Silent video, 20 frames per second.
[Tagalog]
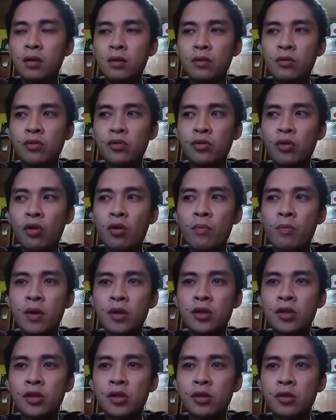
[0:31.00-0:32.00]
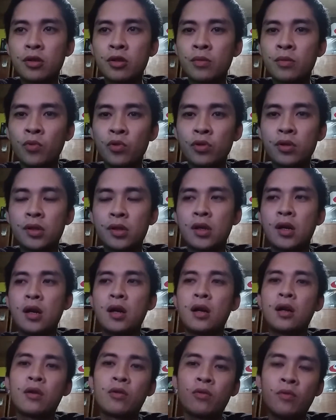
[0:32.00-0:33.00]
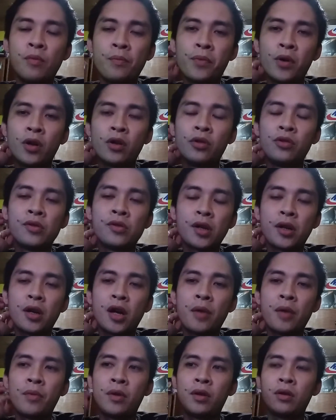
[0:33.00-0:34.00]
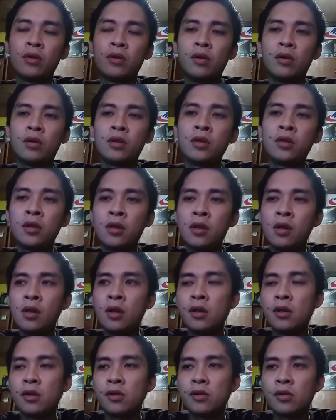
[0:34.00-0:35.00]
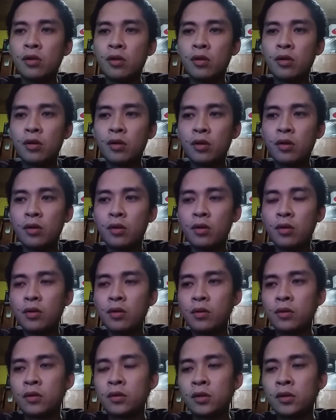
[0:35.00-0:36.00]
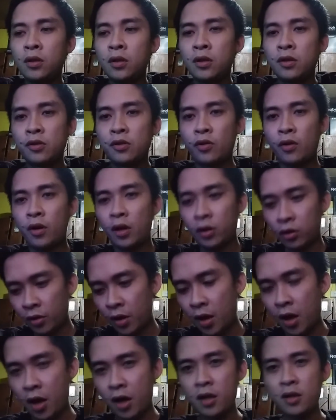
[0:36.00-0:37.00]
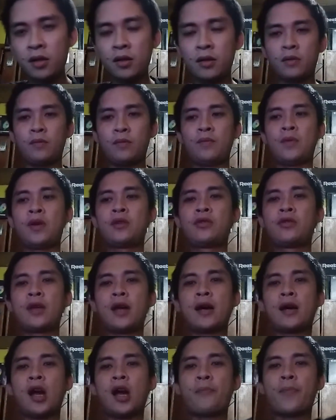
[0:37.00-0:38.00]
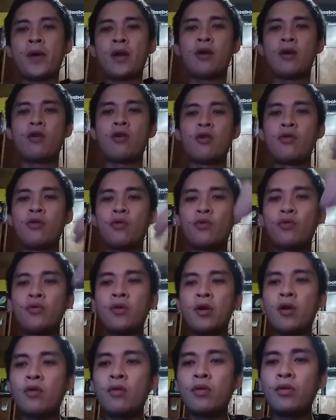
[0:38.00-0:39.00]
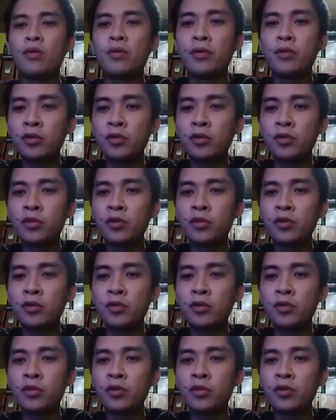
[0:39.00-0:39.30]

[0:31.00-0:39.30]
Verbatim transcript: gusto ko mas smooth siya compared dun sa gamit ko. So, so ito na ah medyo nahirapan ako nung una kong